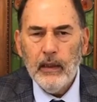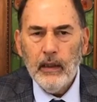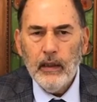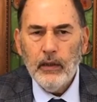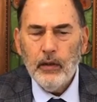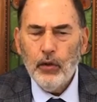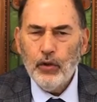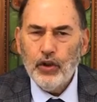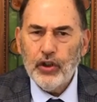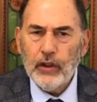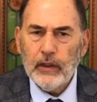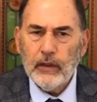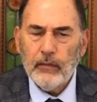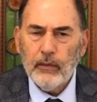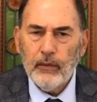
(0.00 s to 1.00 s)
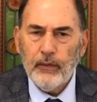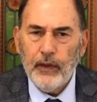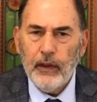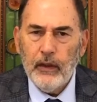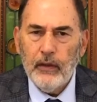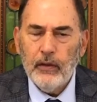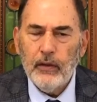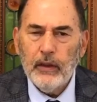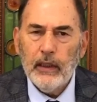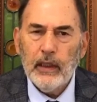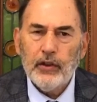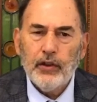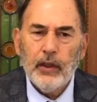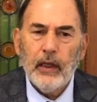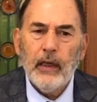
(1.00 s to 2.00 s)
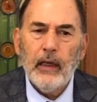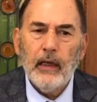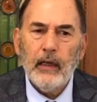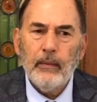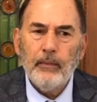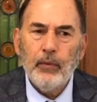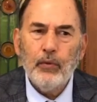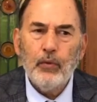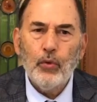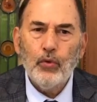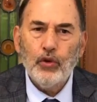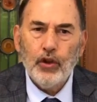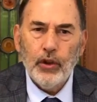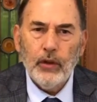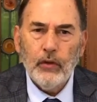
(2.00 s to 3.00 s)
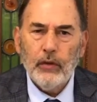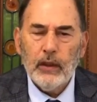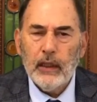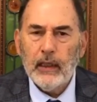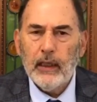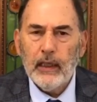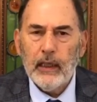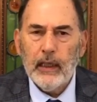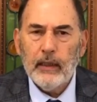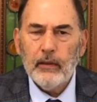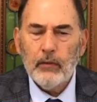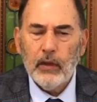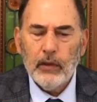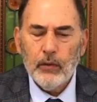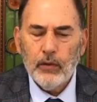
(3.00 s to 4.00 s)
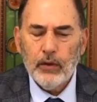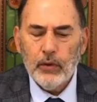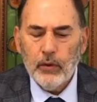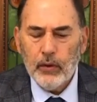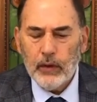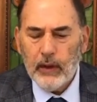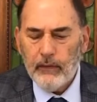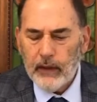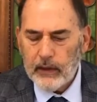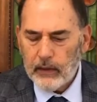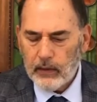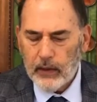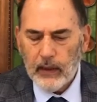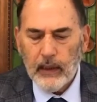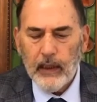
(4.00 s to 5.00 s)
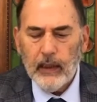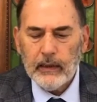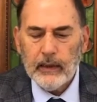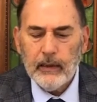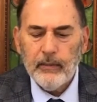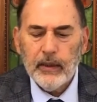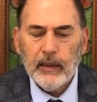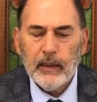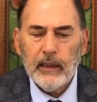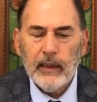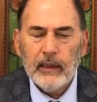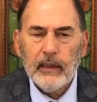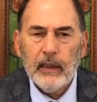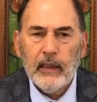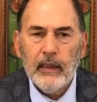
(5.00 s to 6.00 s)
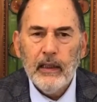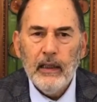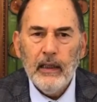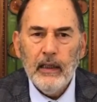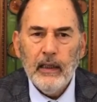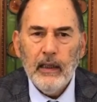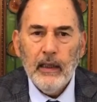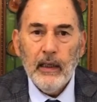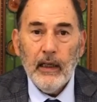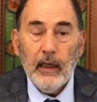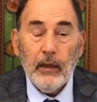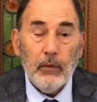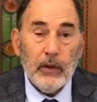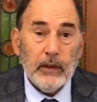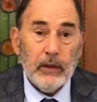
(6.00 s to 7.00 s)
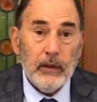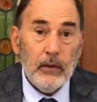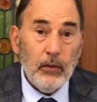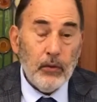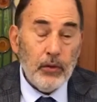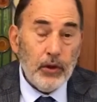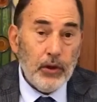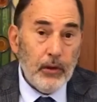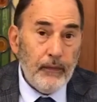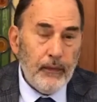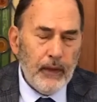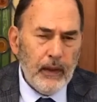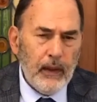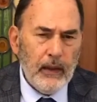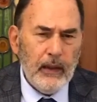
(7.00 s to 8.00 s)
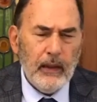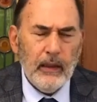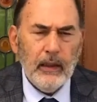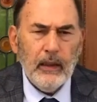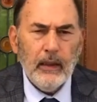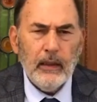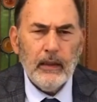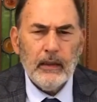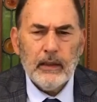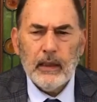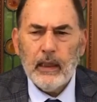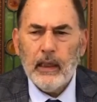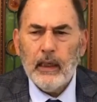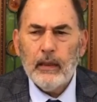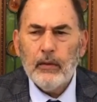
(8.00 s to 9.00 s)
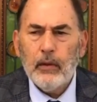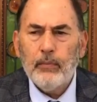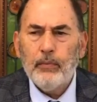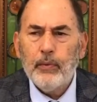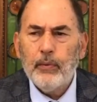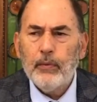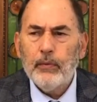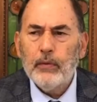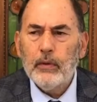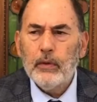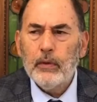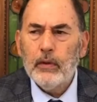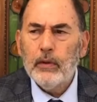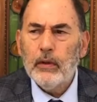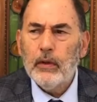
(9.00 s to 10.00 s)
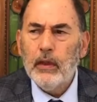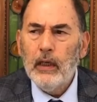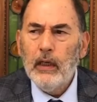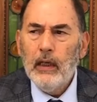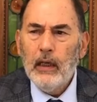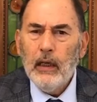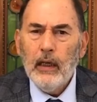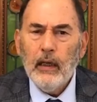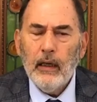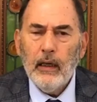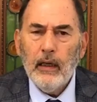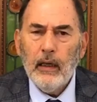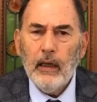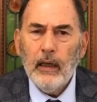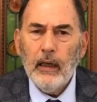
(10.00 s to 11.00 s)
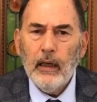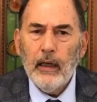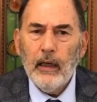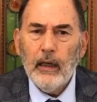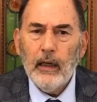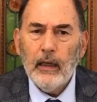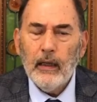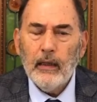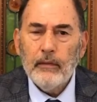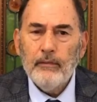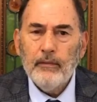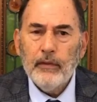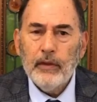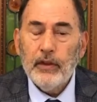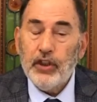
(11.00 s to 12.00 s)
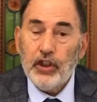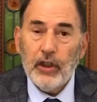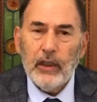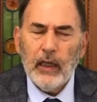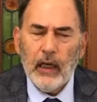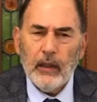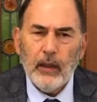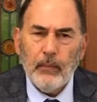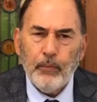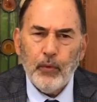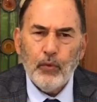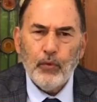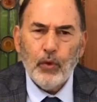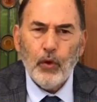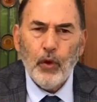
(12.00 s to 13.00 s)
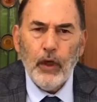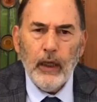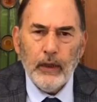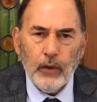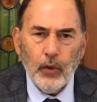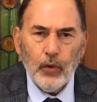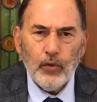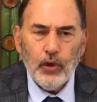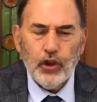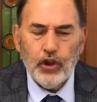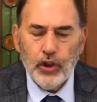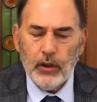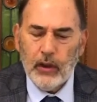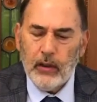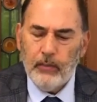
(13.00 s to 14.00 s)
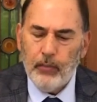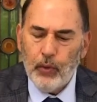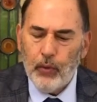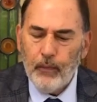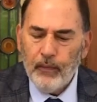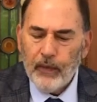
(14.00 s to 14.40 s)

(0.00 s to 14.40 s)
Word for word: il dodicesimo figlio gli nascerà appunto uscito da Haran quando ritorna verso la casa paterna e questi dodici figli saranno appunto, eh, discenderanno appunto le dodici tribù.